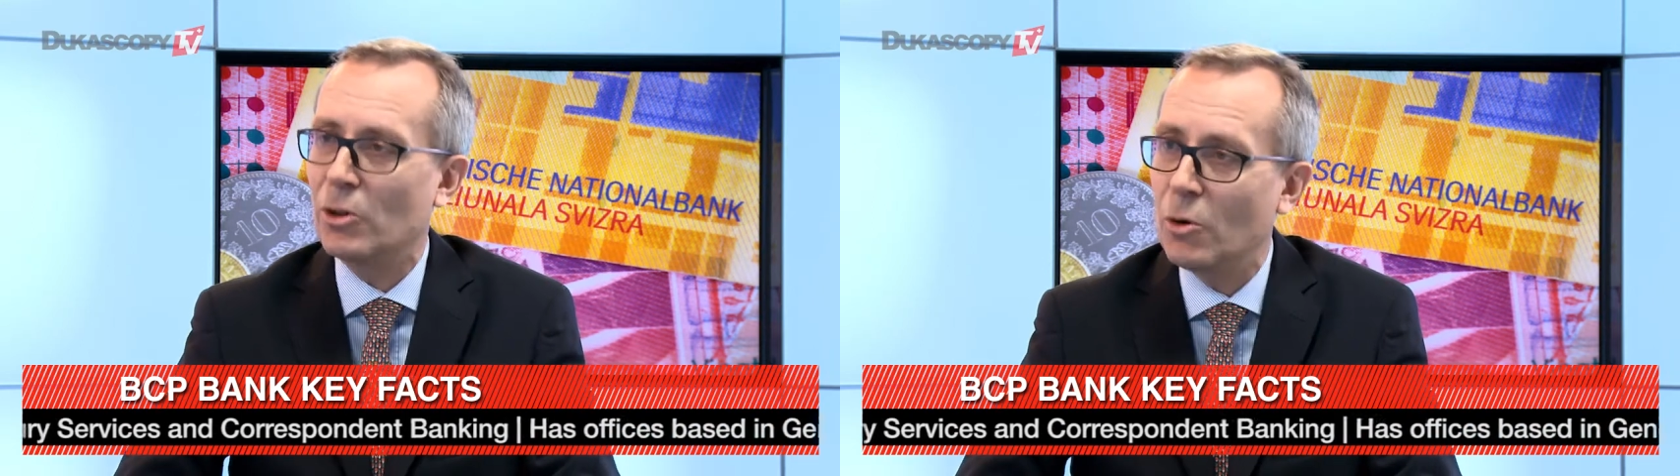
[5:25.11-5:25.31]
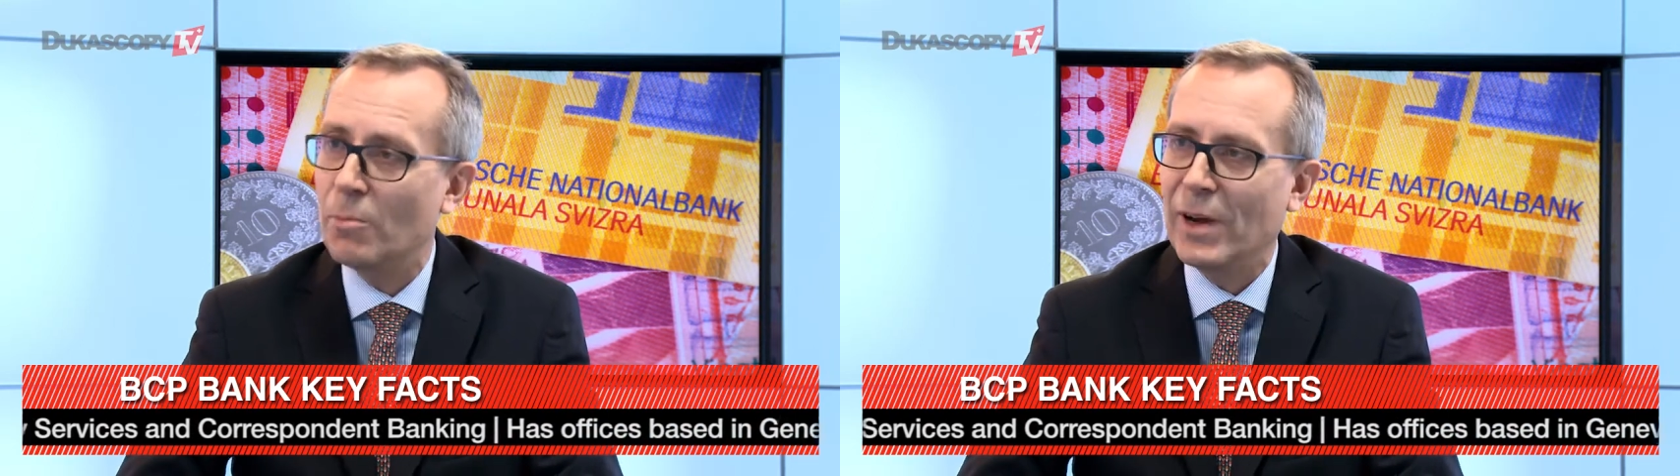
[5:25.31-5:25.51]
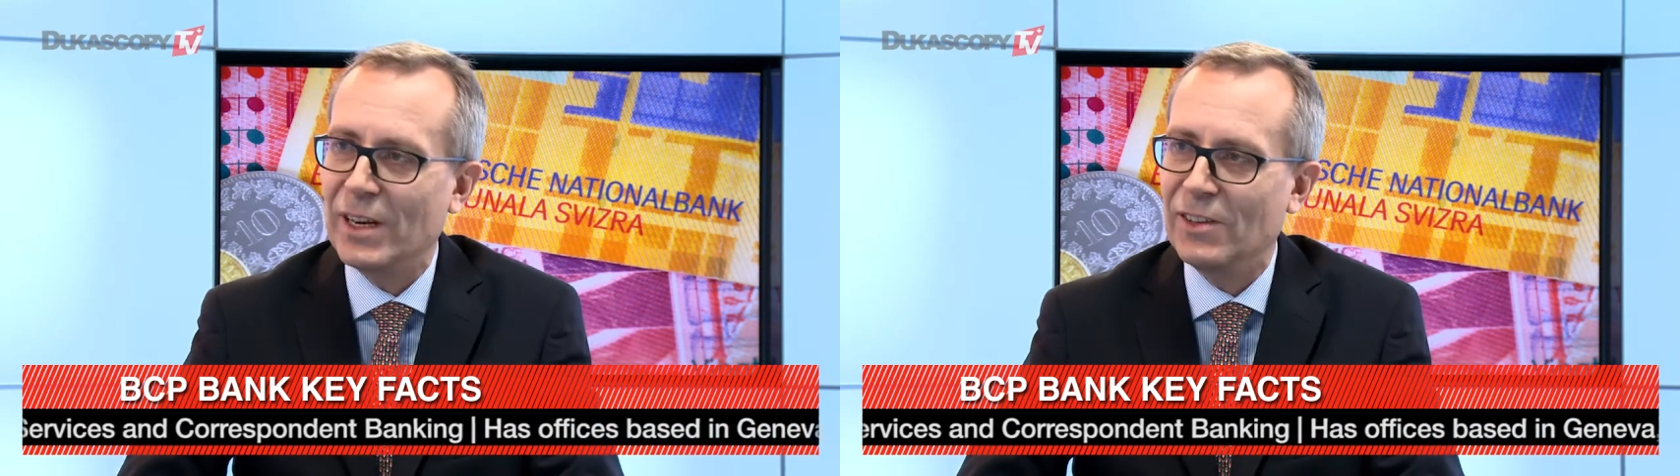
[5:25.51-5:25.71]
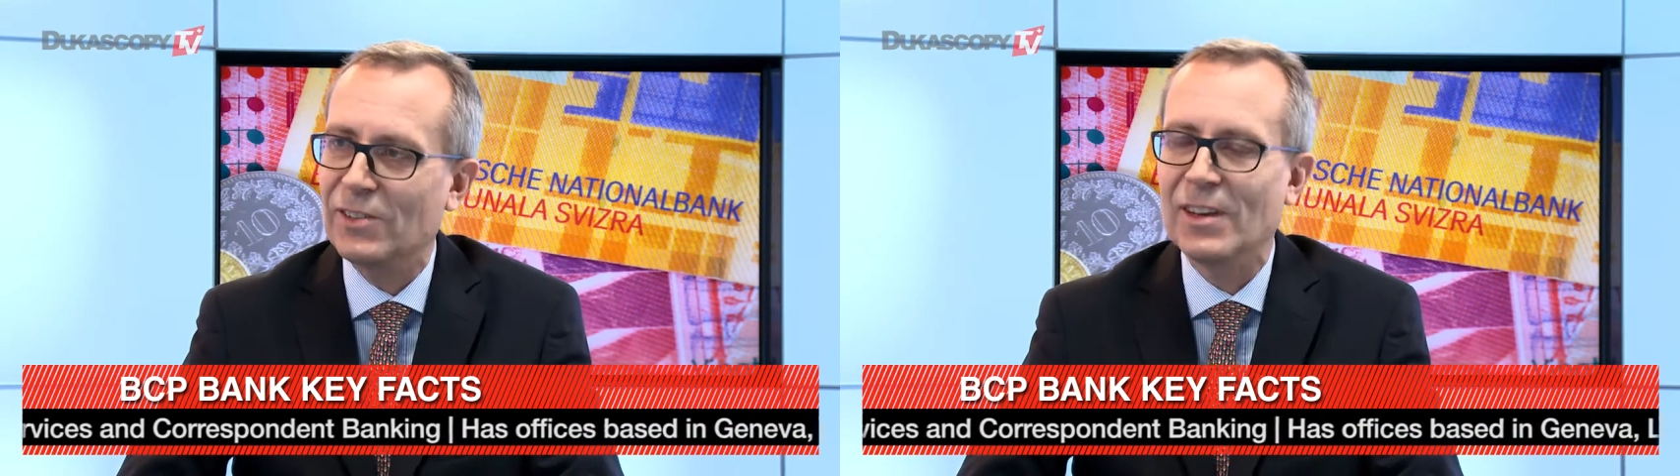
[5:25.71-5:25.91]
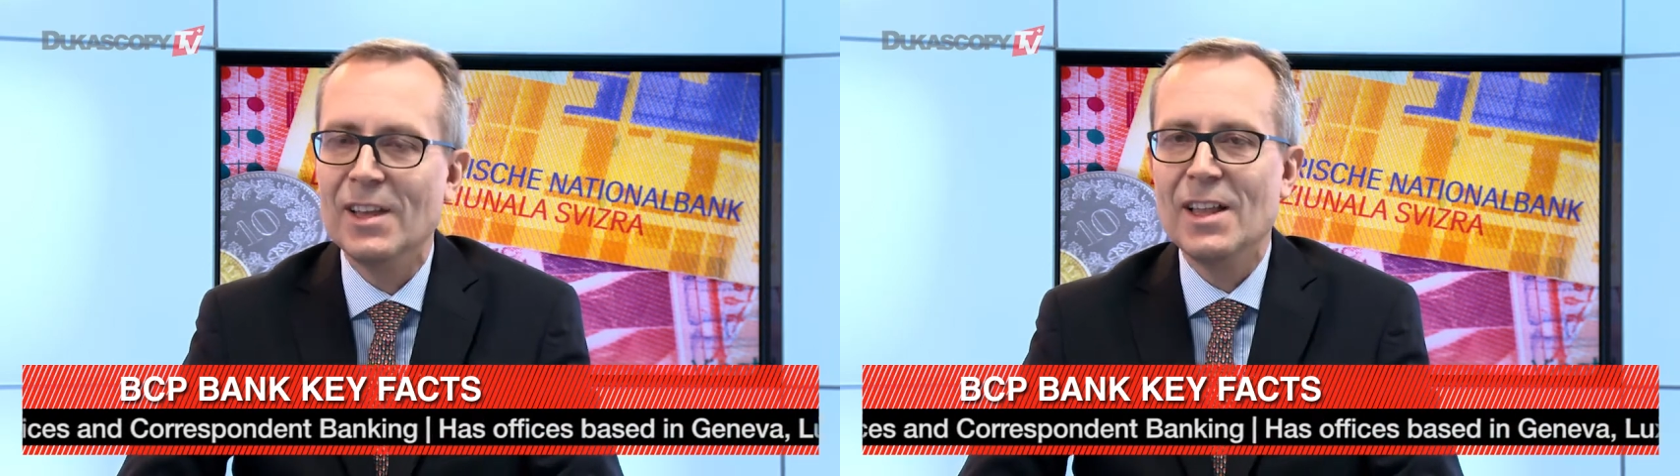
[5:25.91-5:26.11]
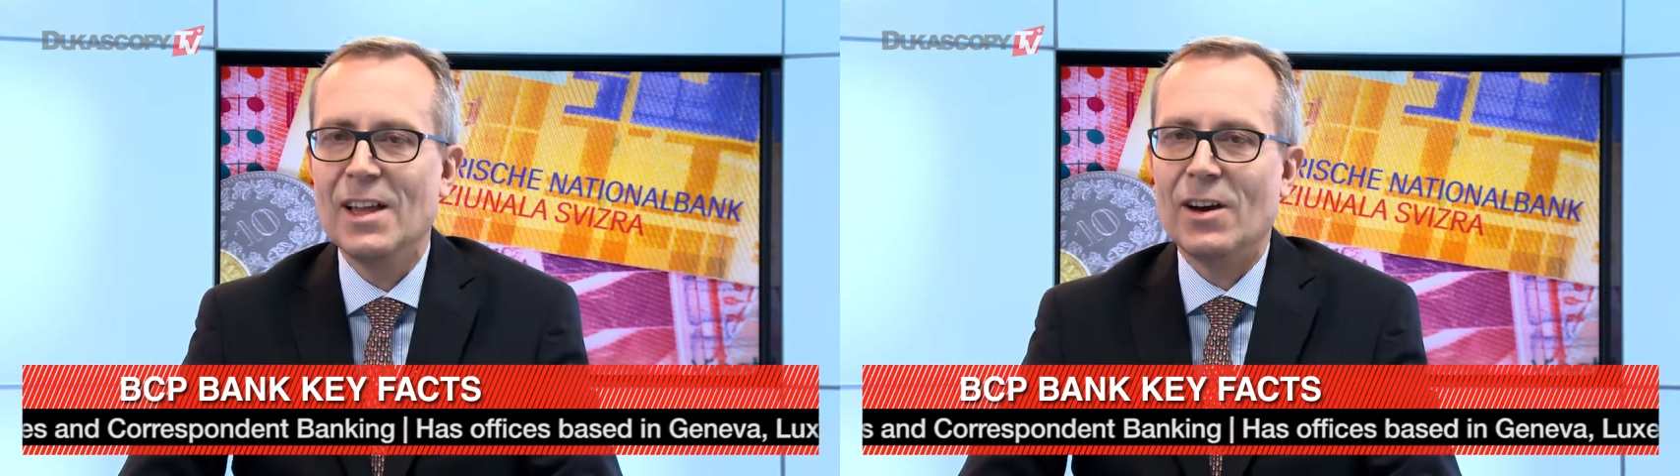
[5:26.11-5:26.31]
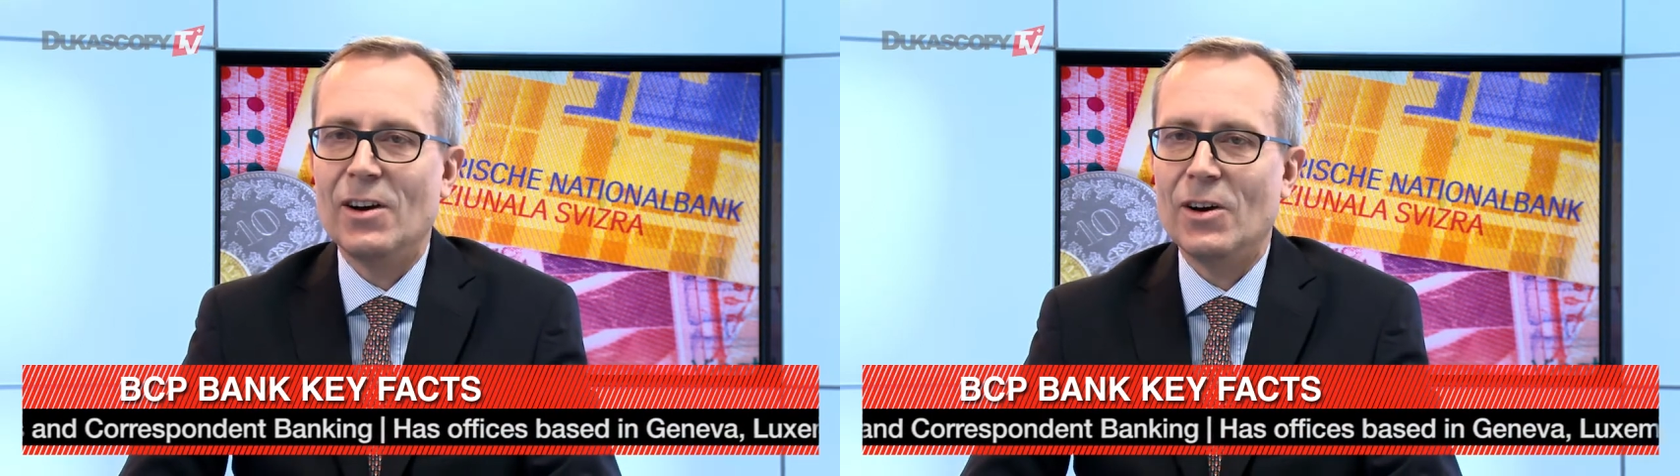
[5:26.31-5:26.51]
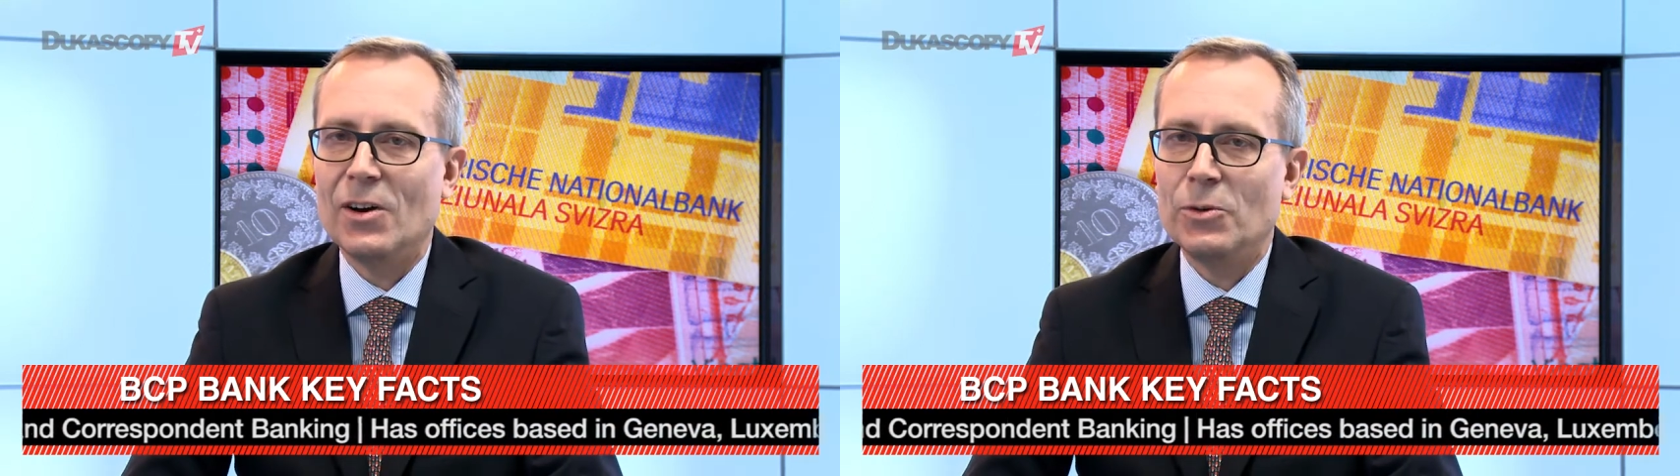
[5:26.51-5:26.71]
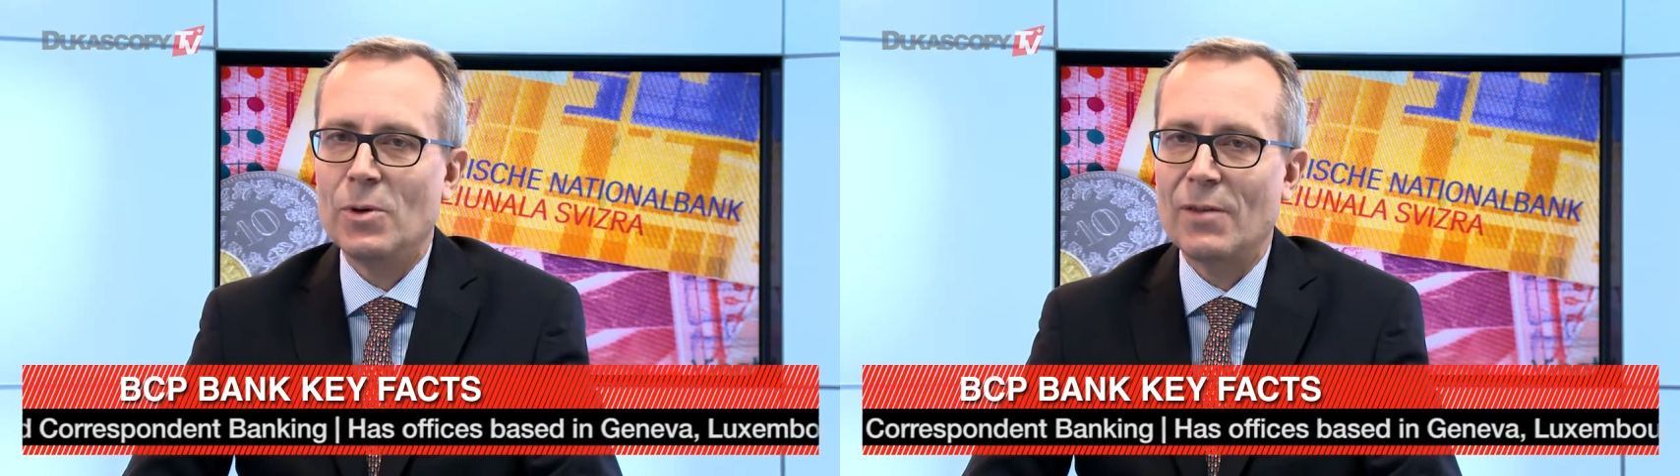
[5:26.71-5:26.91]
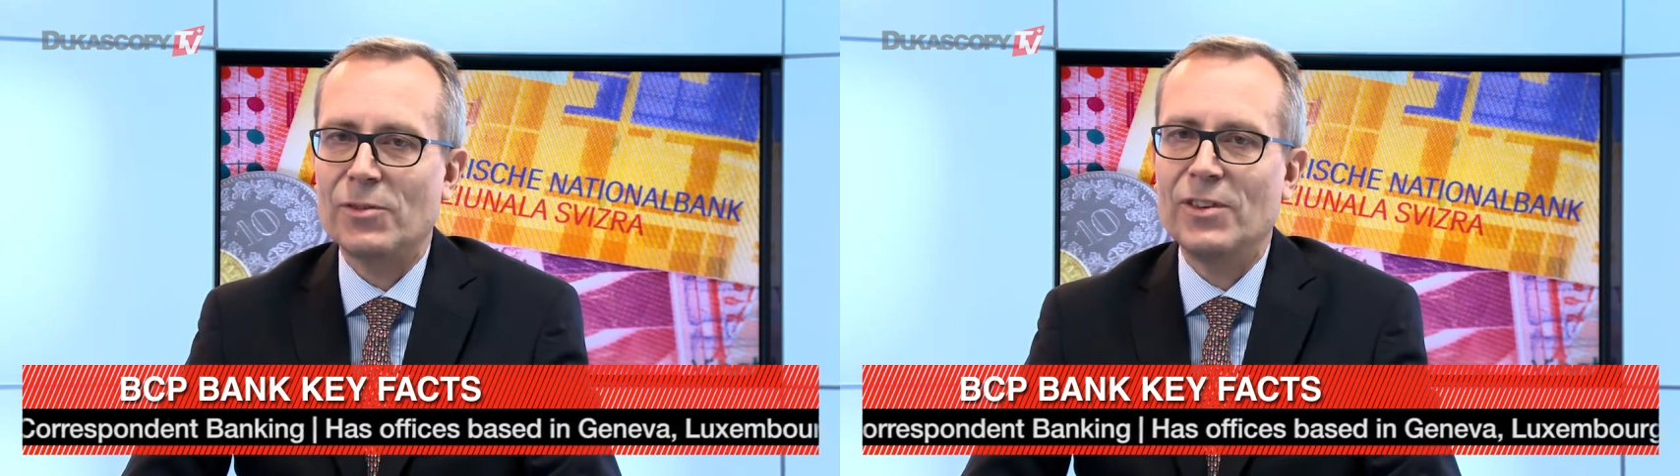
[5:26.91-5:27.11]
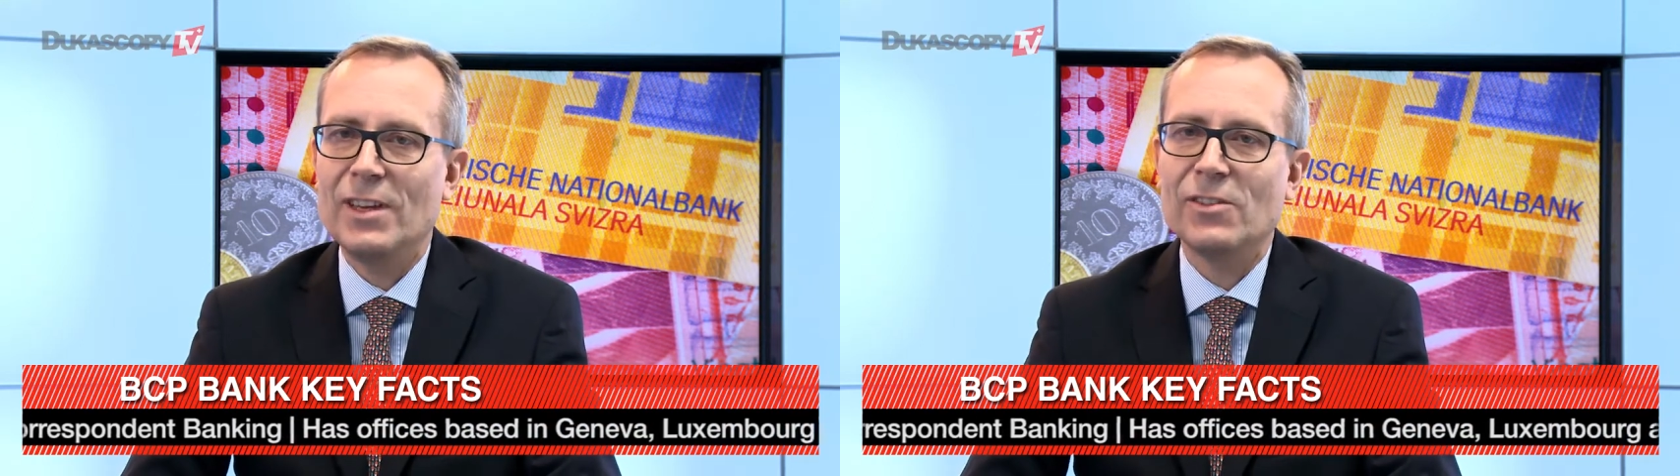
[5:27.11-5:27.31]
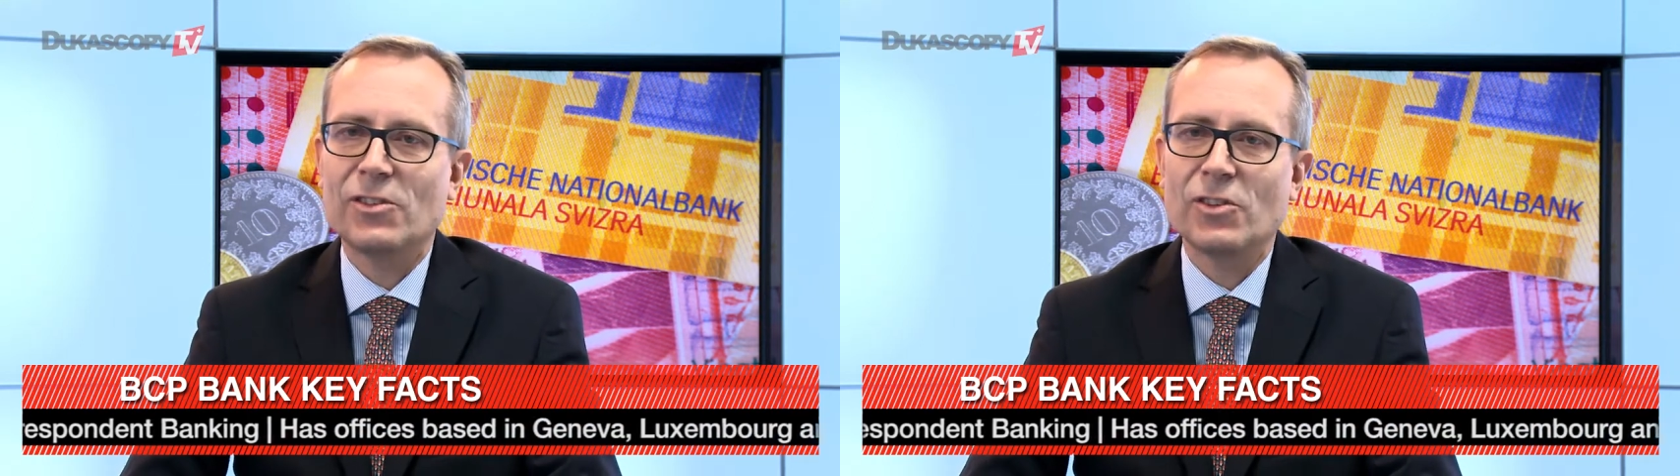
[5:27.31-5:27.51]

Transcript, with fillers: por causa da recente valorização do franco